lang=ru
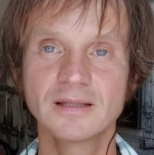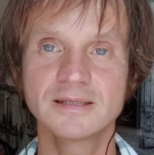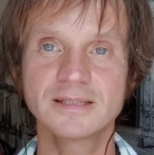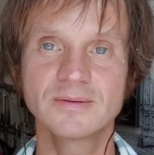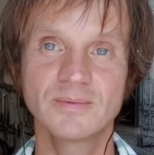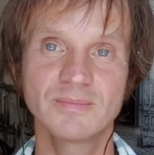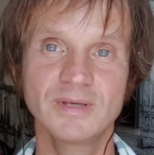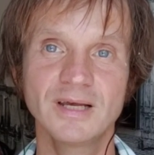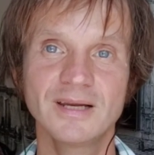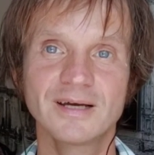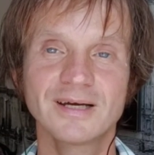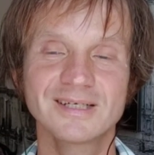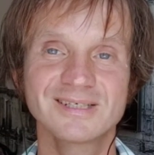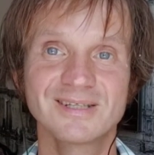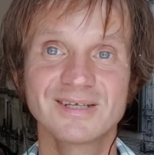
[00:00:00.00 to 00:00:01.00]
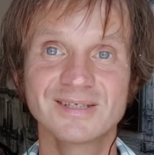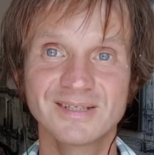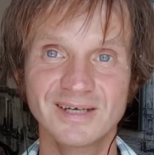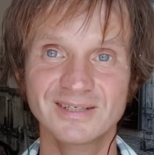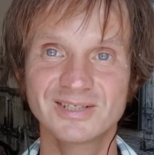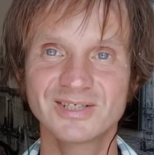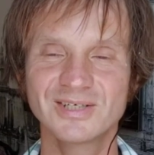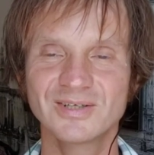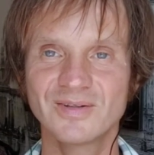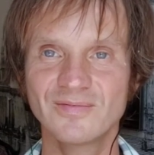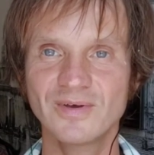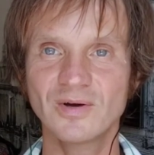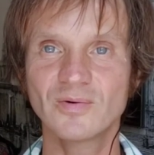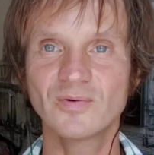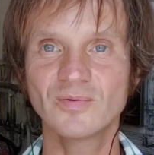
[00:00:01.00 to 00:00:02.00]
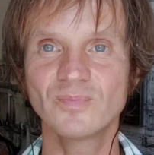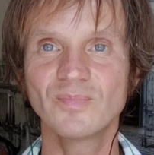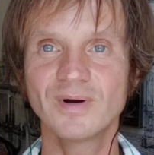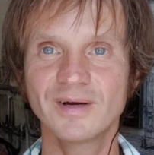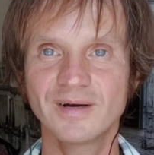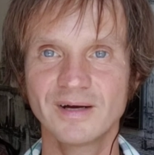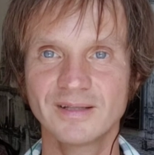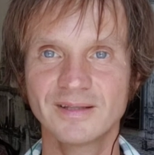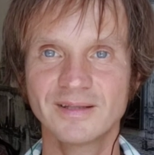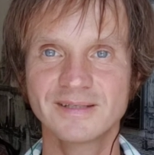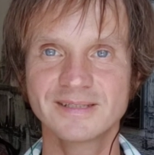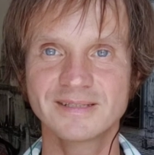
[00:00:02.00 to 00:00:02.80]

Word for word: На самом деле каждый из нас, человек, он богат.